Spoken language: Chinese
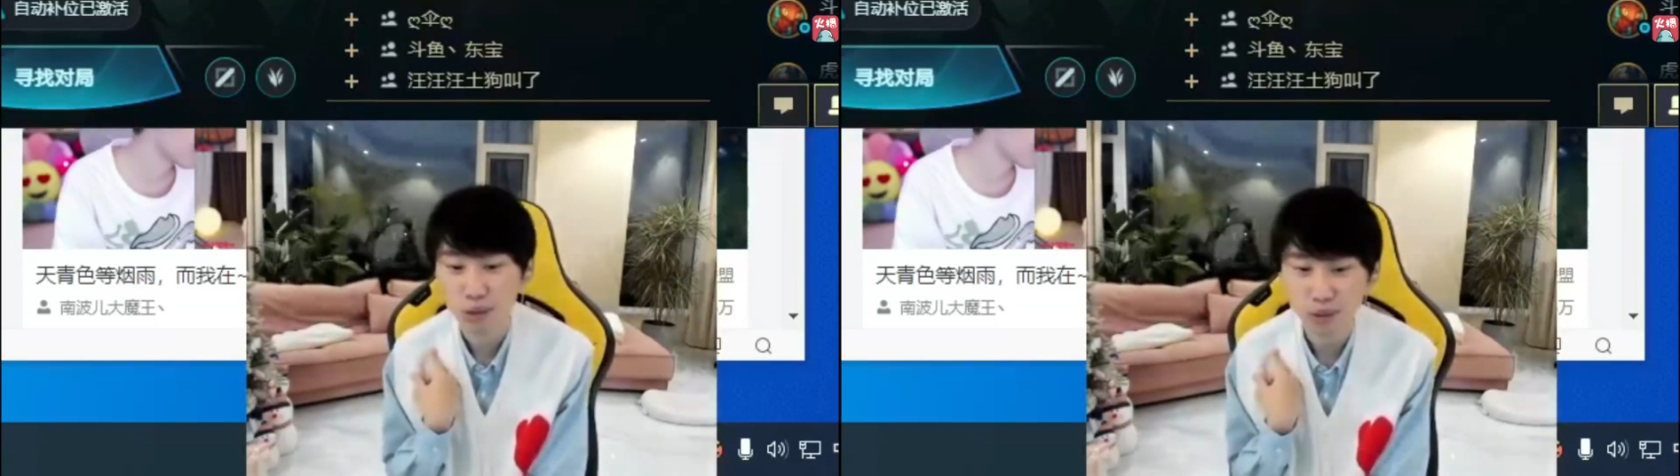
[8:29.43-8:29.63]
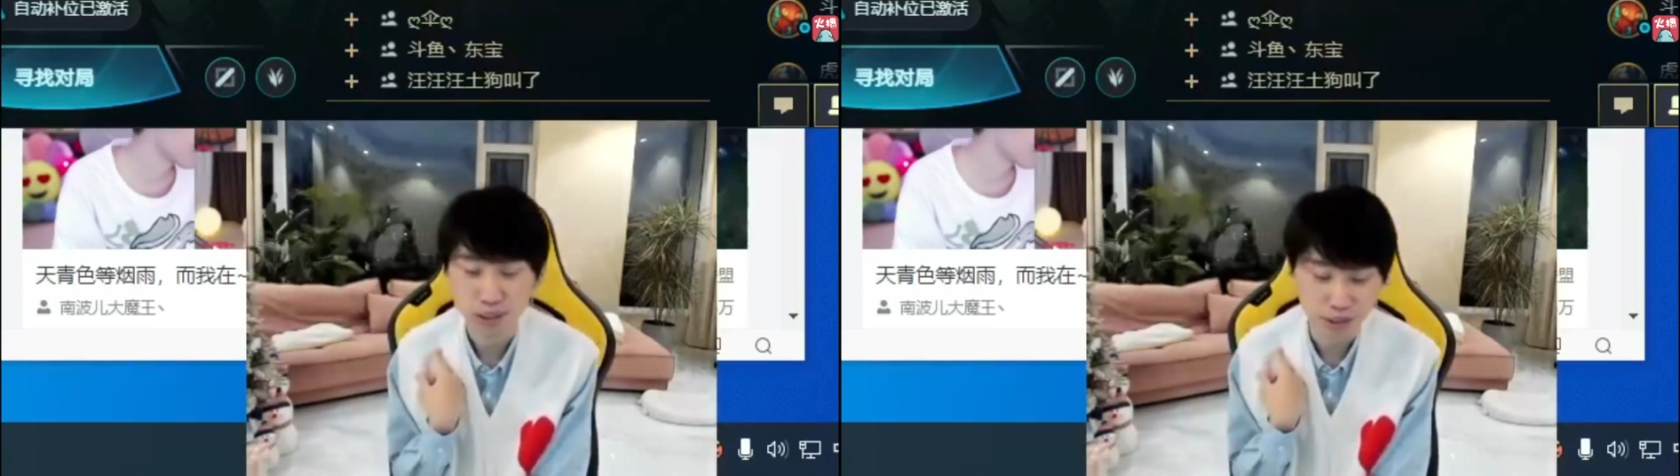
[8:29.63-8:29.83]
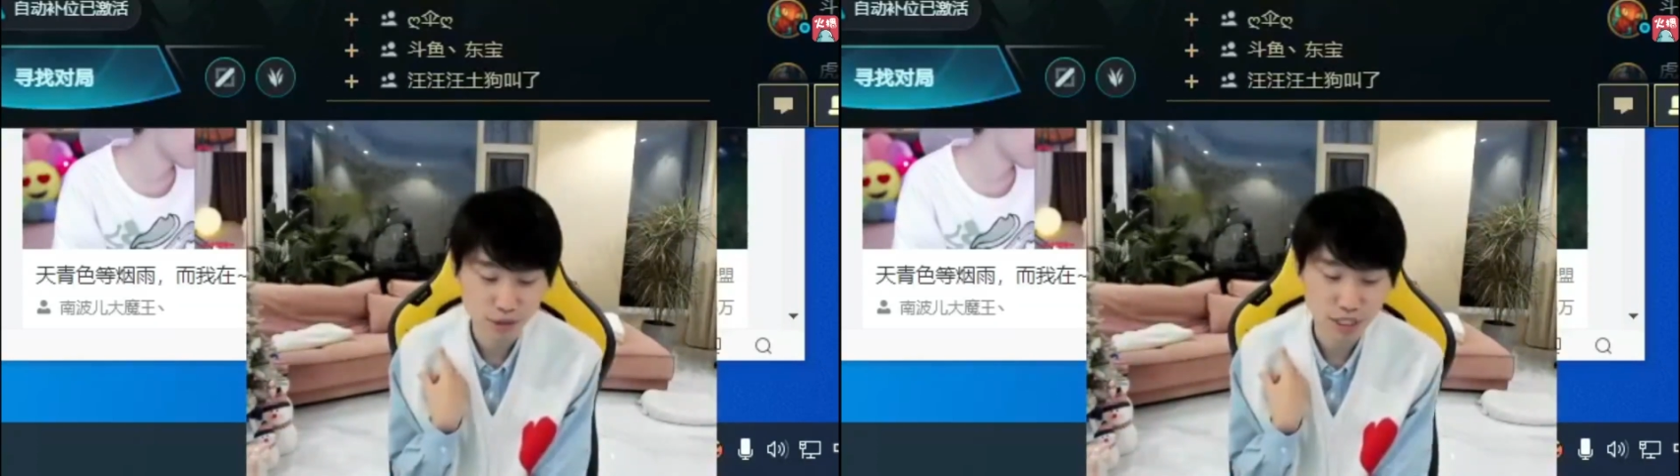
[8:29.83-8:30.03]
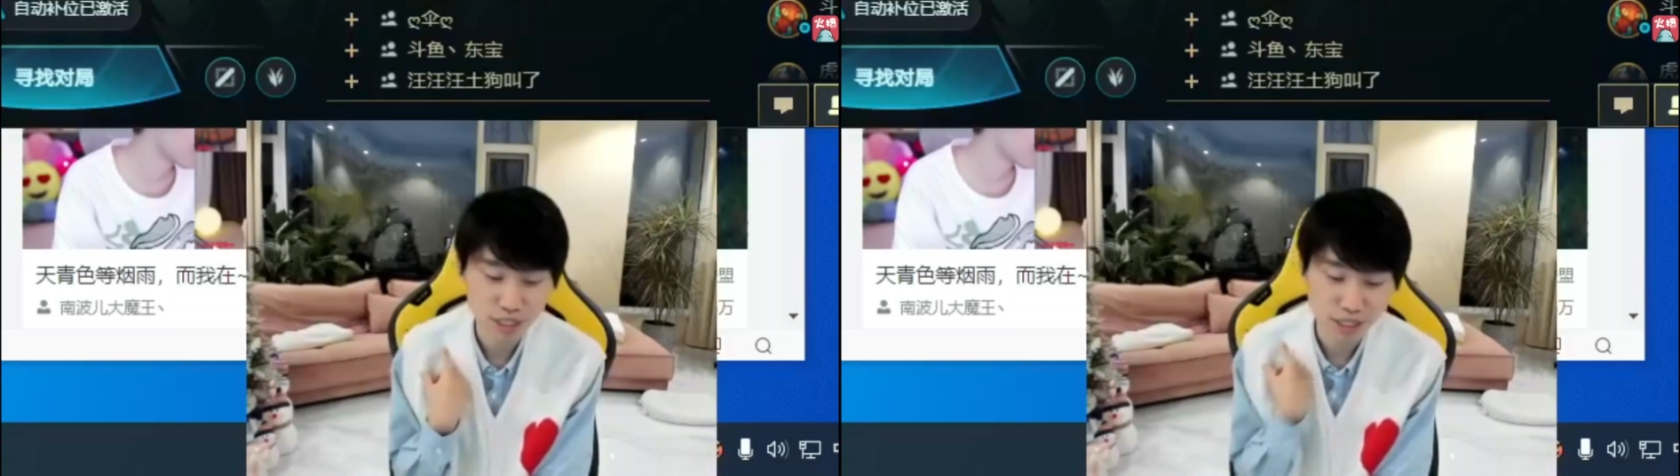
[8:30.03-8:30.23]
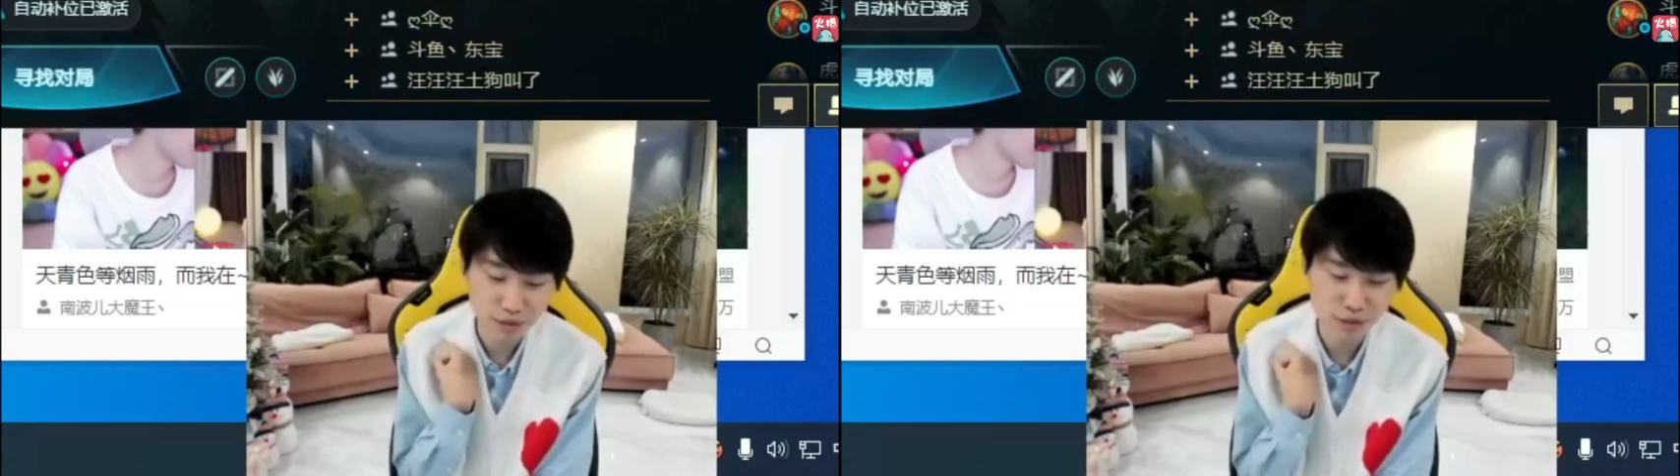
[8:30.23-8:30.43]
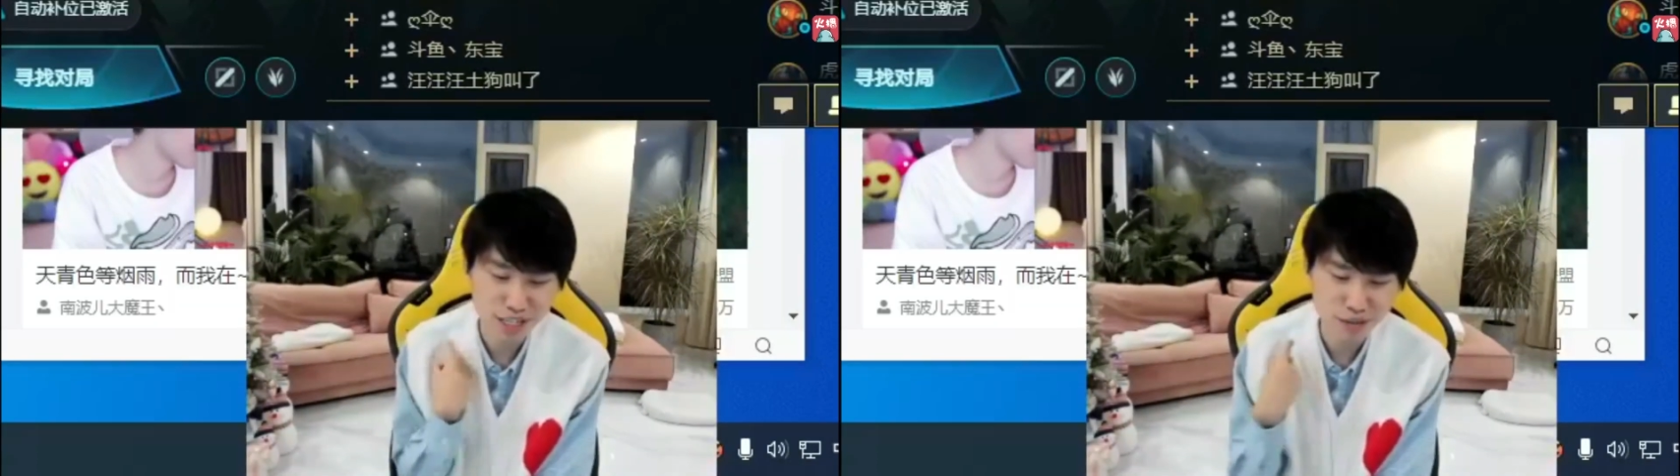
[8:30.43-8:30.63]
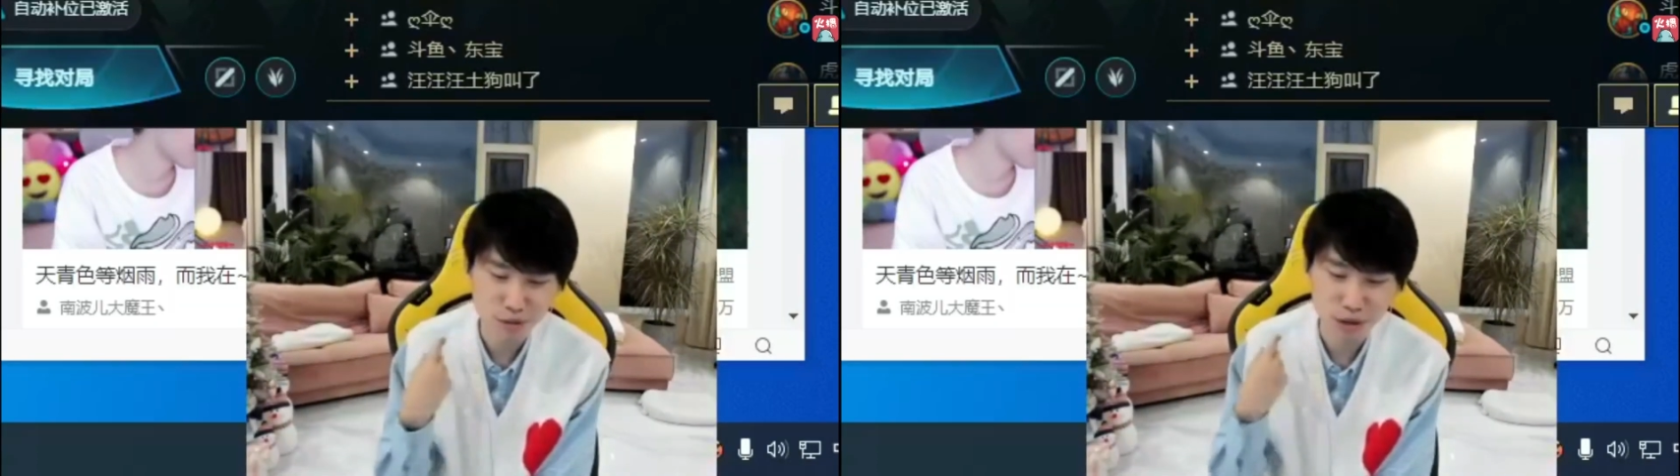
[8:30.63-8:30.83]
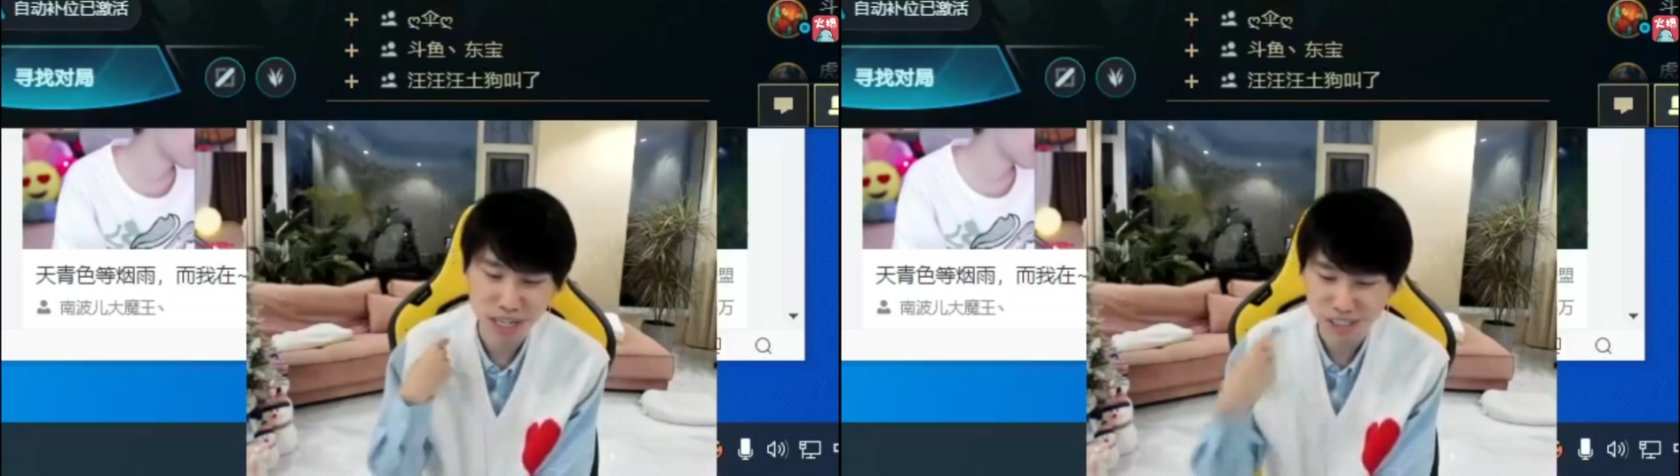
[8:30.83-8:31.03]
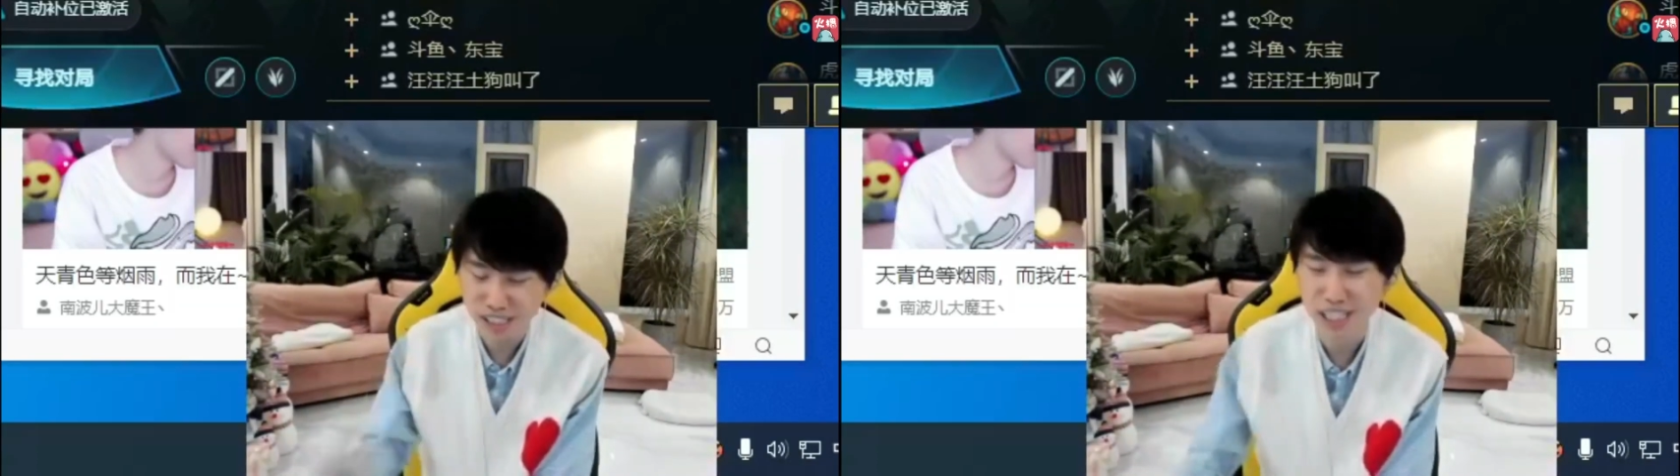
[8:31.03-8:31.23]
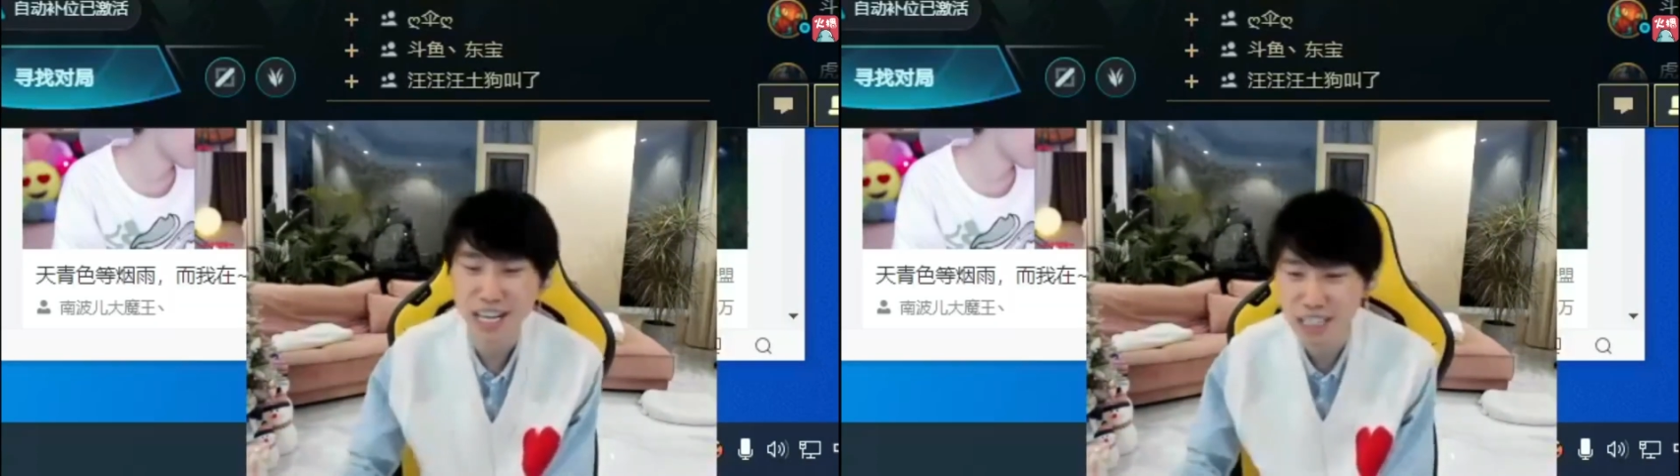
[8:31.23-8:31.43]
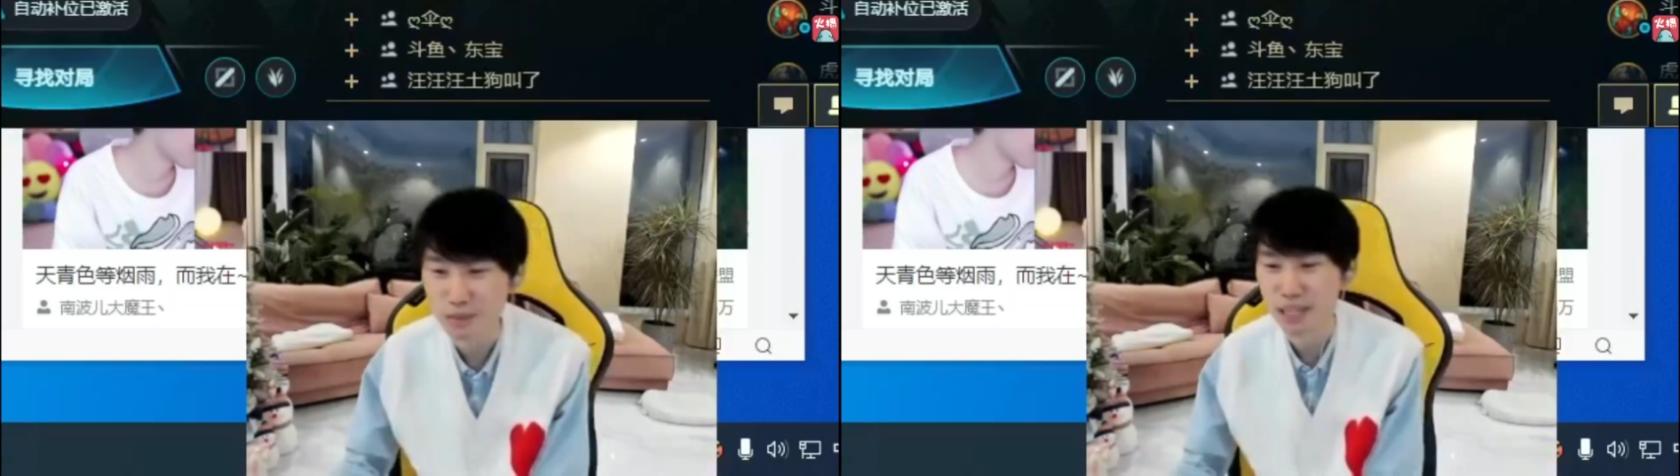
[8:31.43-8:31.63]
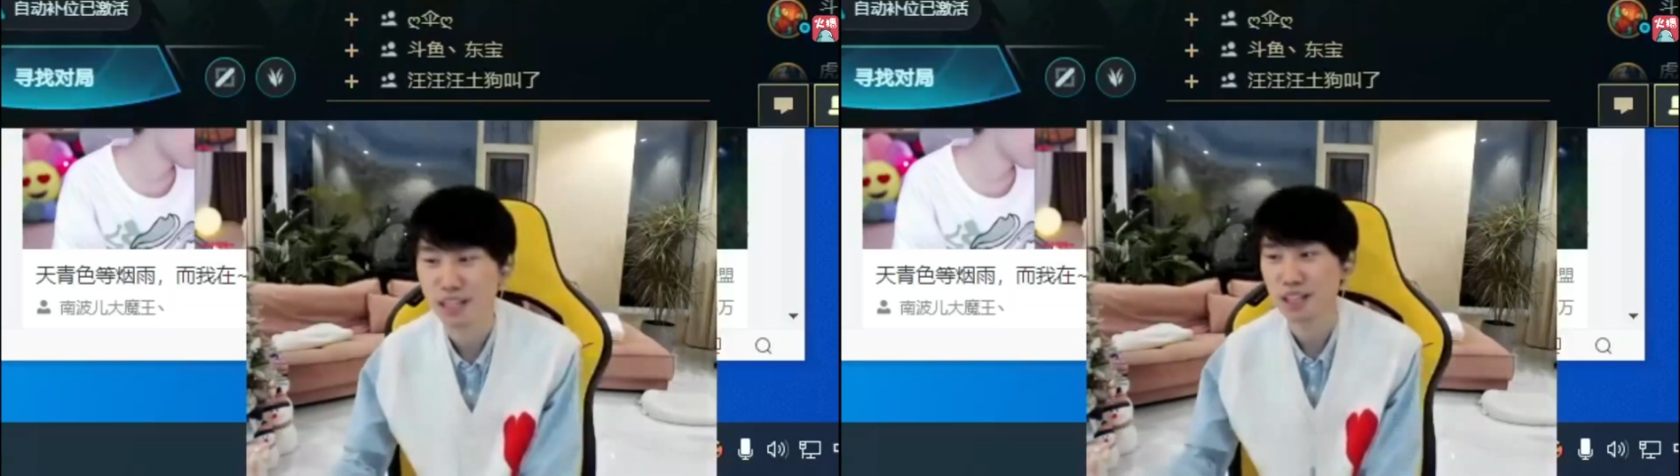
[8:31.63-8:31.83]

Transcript: 可能算是也算是我给自己压力吧，